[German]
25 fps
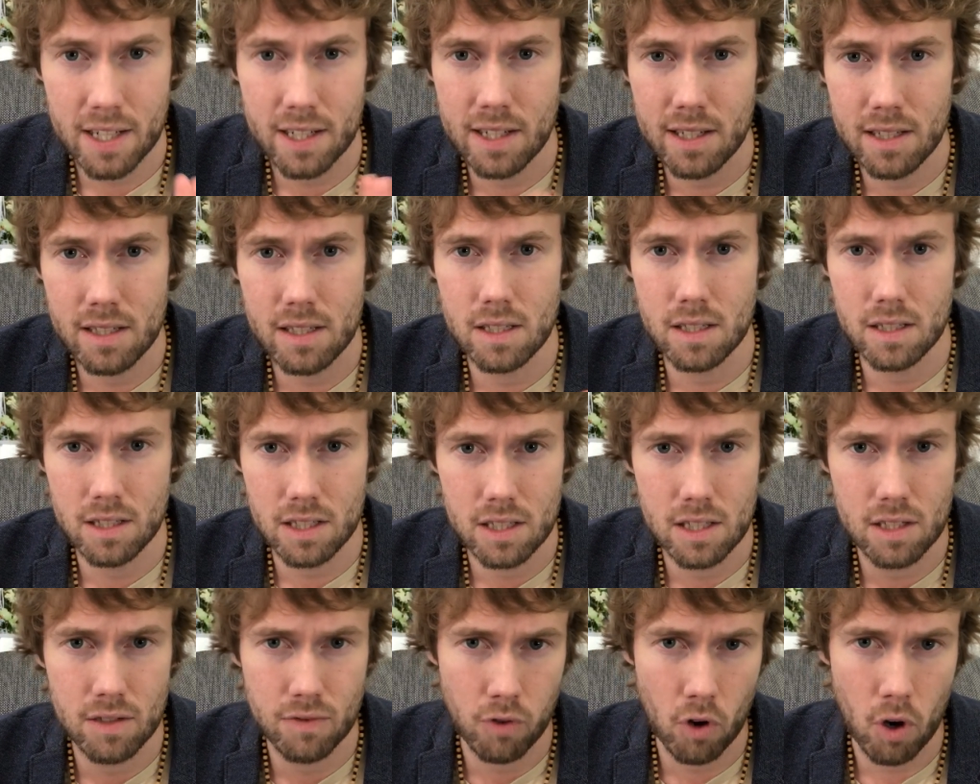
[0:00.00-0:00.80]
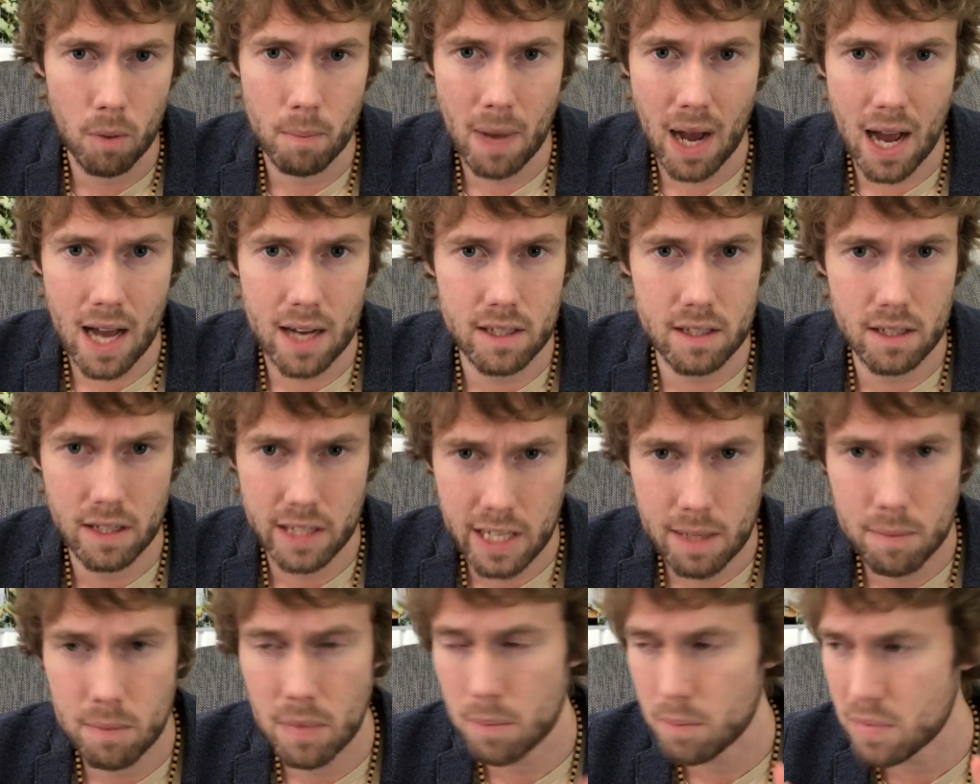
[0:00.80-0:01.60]
ich dieses, dieses Format
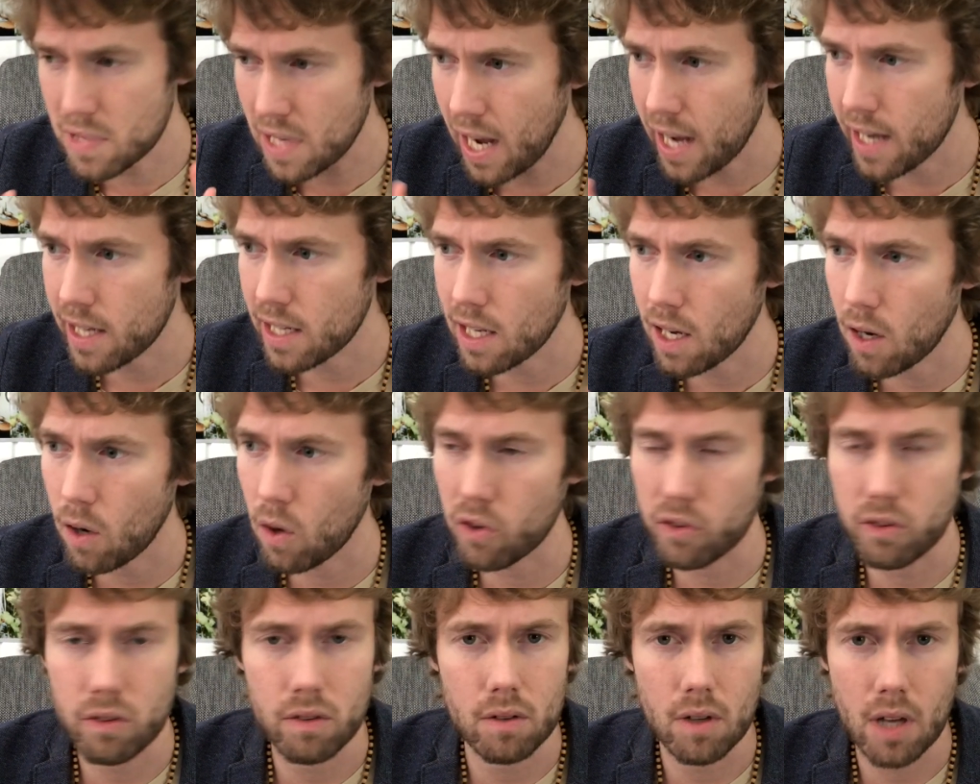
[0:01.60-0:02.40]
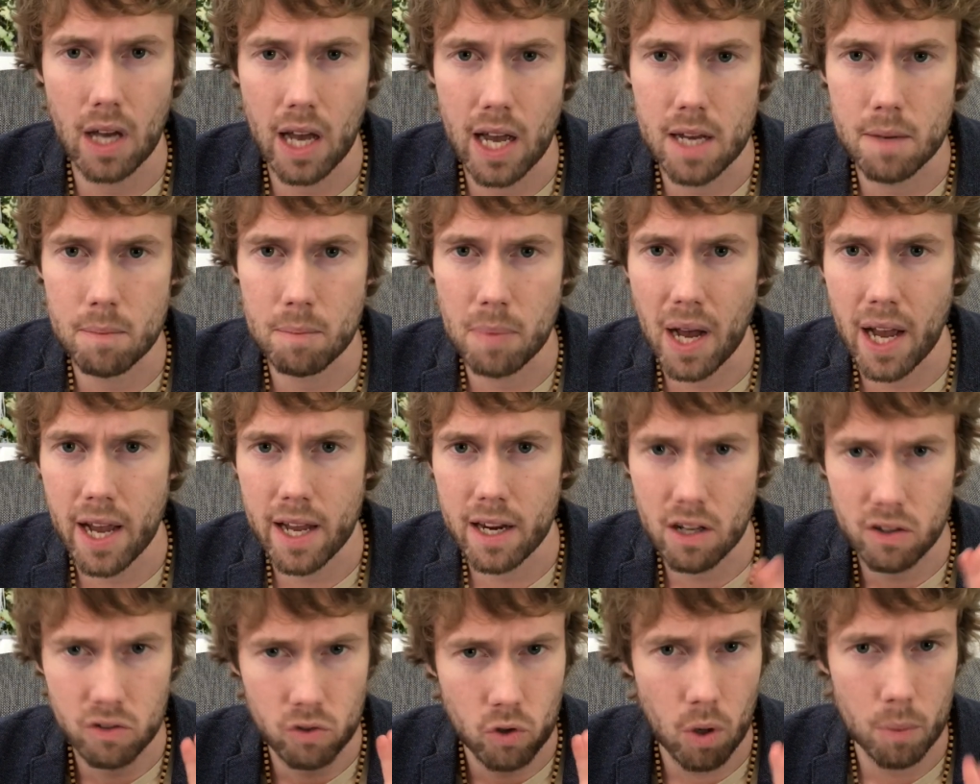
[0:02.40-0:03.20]
Leben im Tiny House halt bei.
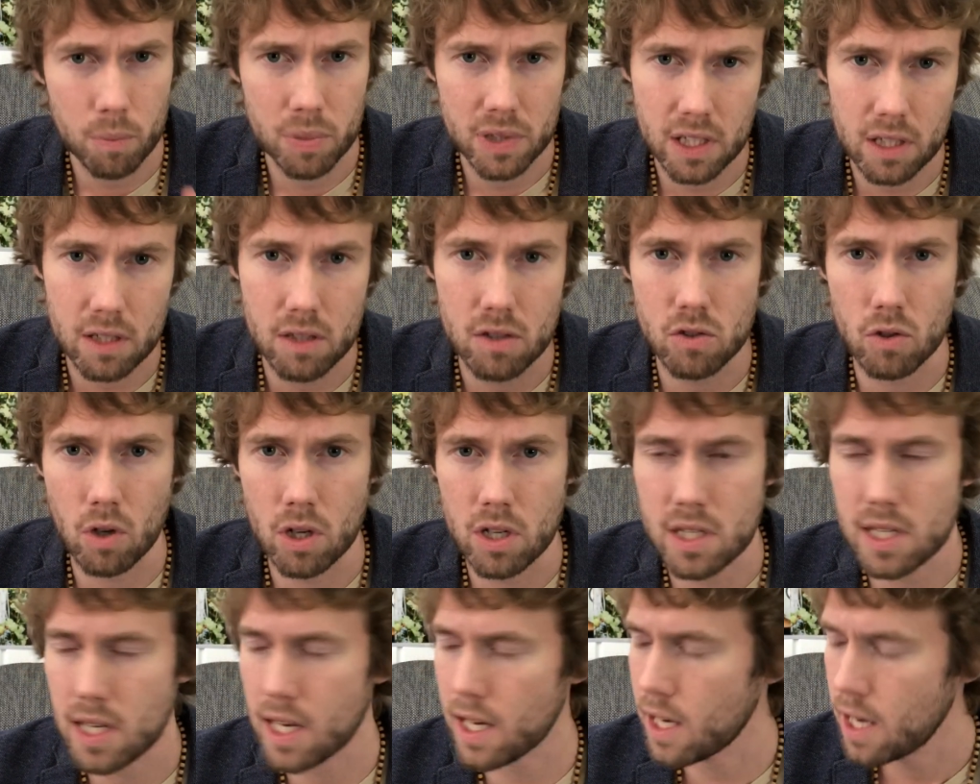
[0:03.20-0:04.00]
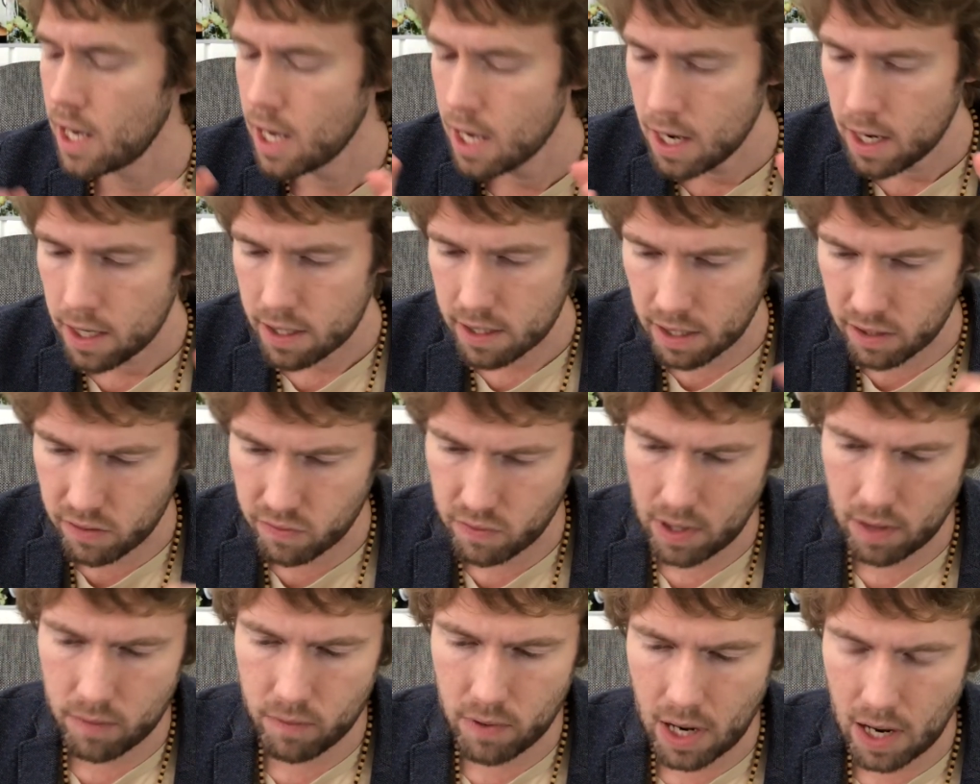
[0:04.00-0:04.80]
Das kommt jeden Sonntag. Das
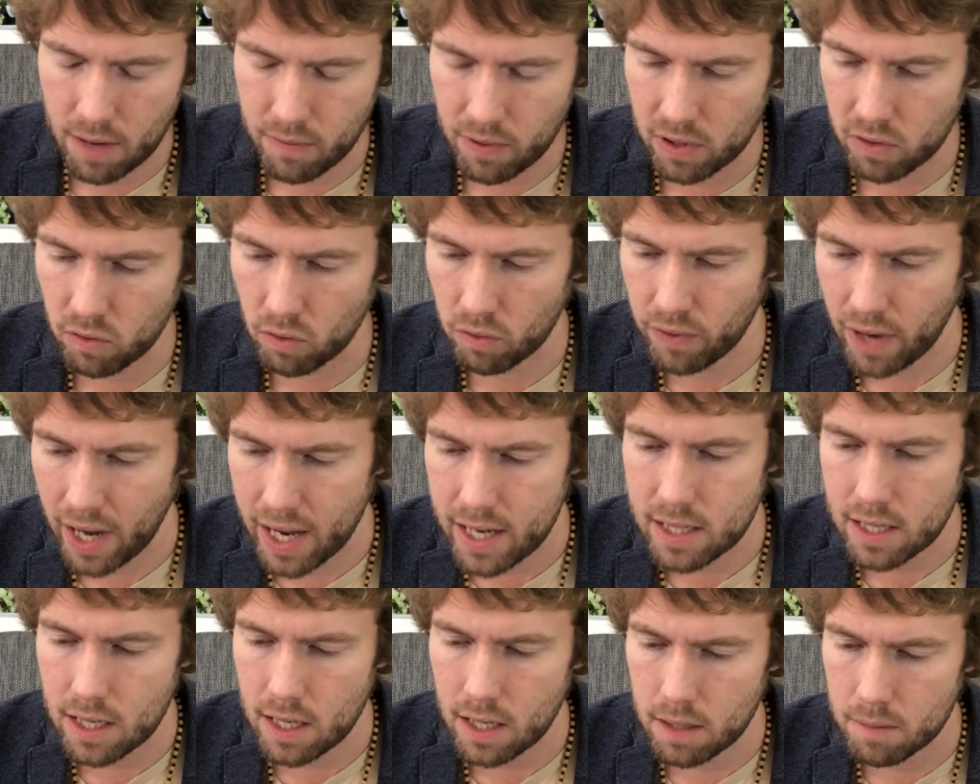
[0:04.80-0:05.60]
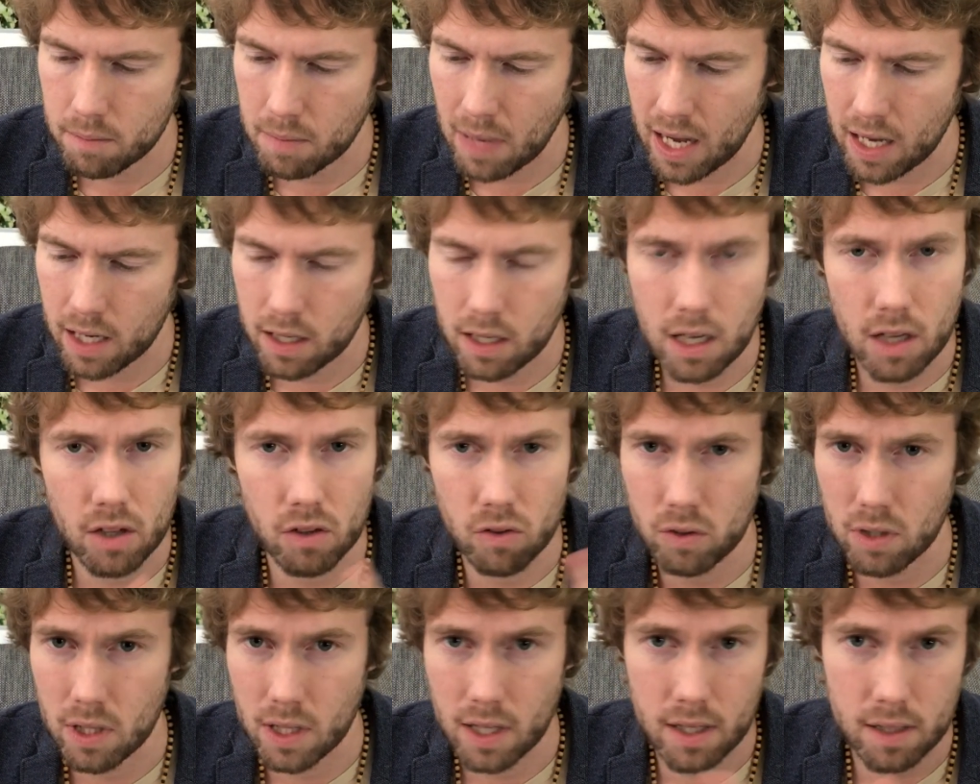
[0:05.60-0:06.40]
werden wir einfach so weitermachen.
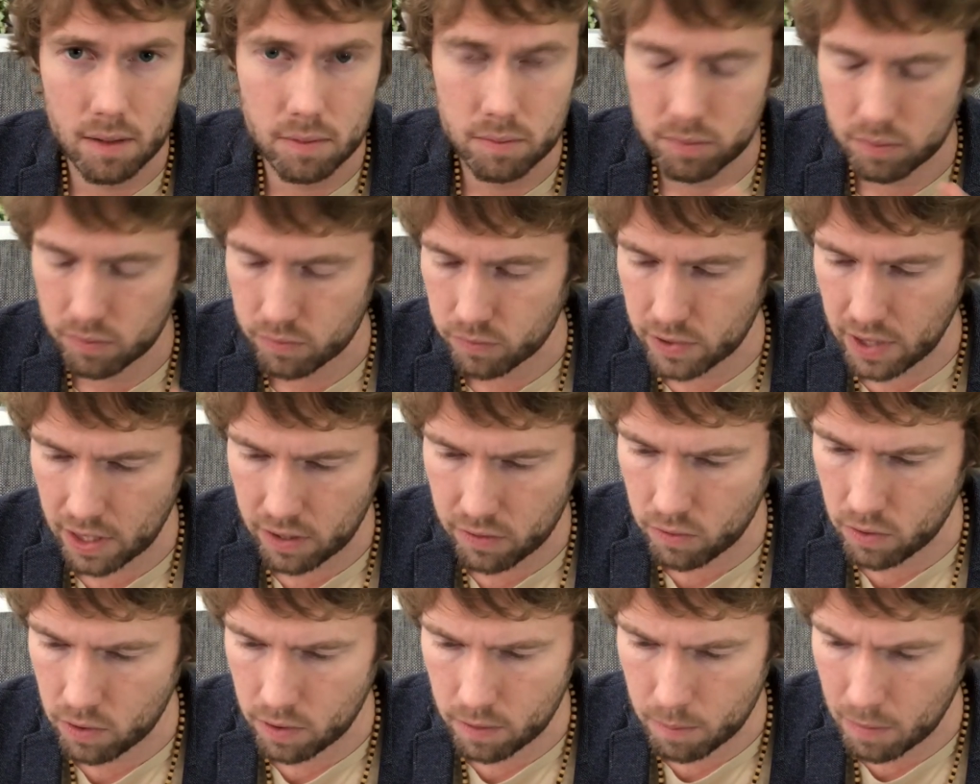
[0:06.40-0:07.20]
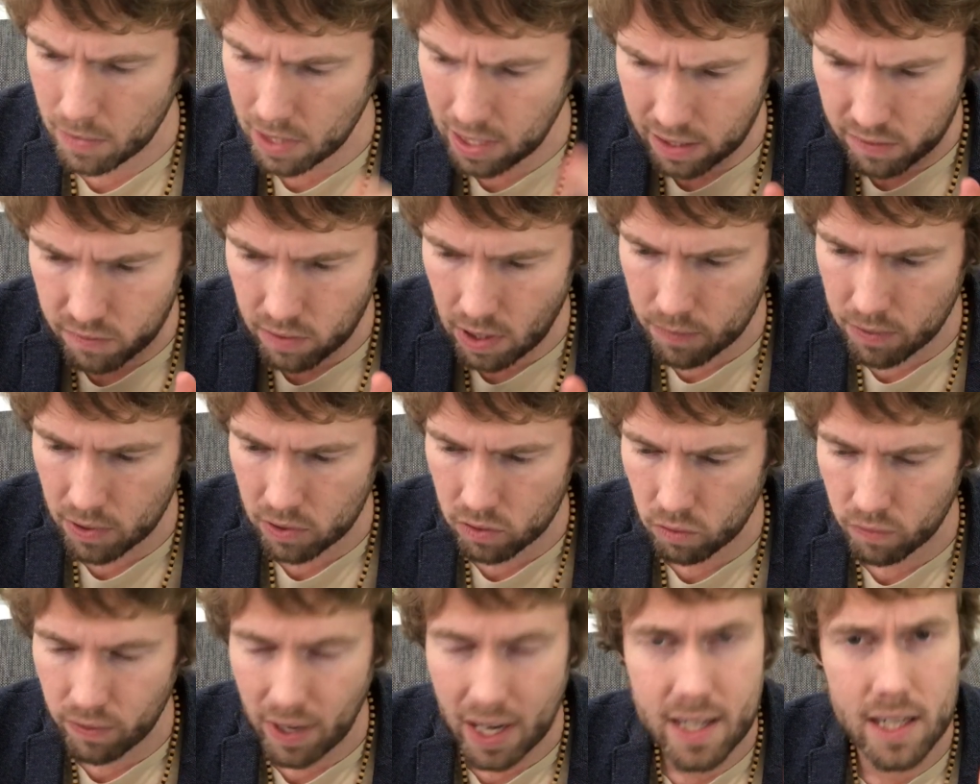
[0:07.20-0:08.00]
Also da das wird, lassen wir einfach
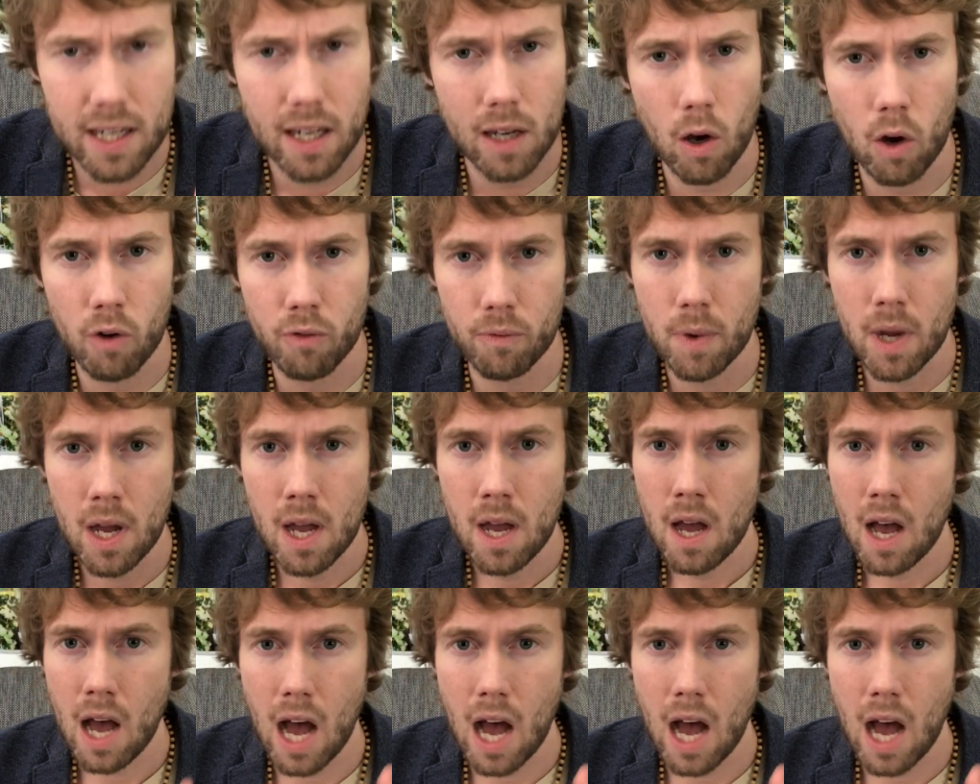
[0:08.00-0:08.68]
so weiterlaufen.